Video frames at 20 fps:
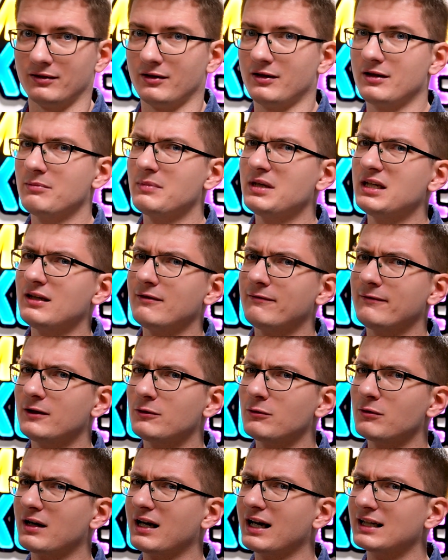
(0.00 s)
No i
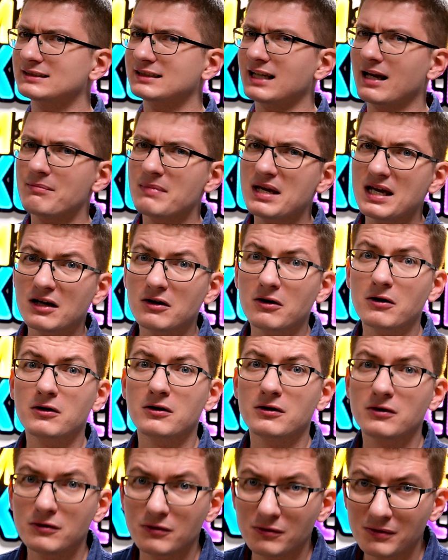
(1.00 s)
minifigurka samego
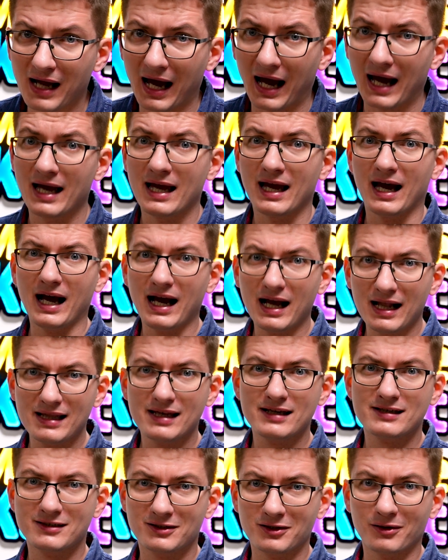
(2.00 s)
króla,
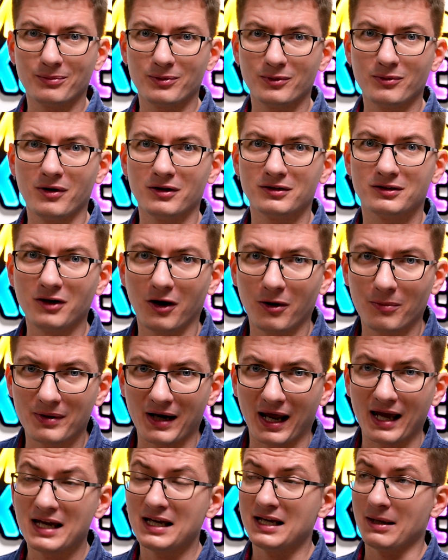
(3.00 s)
ależ to było
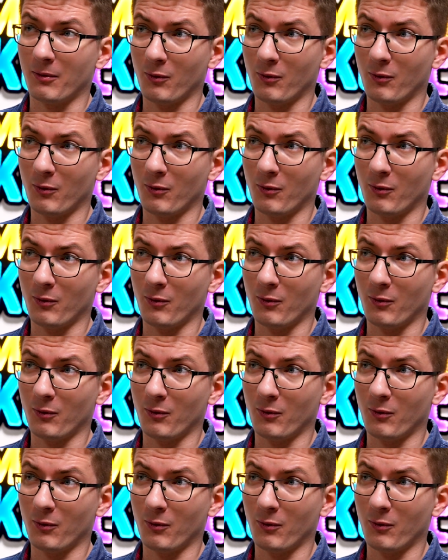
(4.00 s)
dobre.